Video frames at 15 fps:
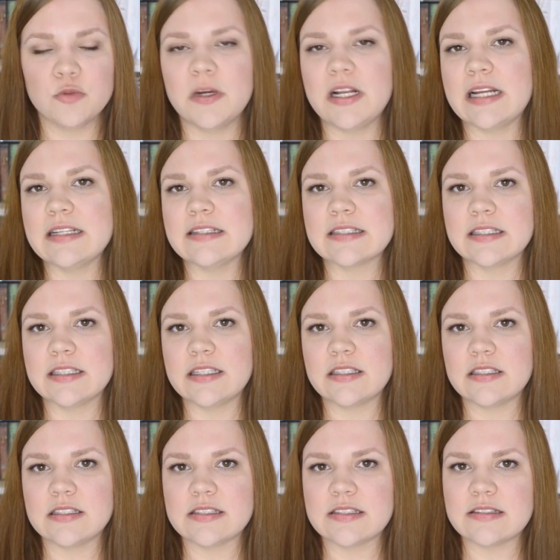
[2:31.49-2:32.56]

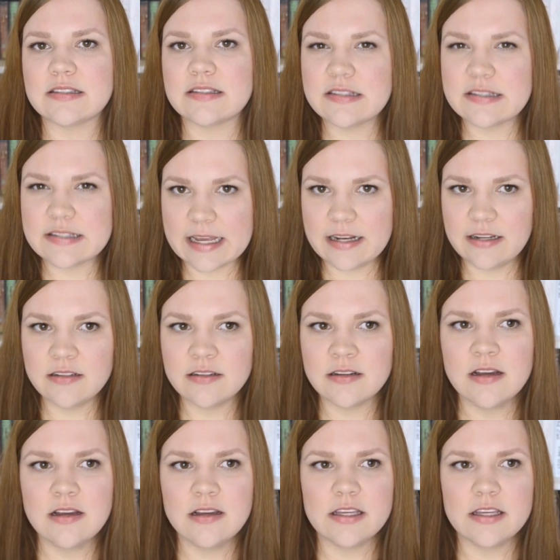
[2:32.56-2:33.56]
Oberlandesgerichtes Zelle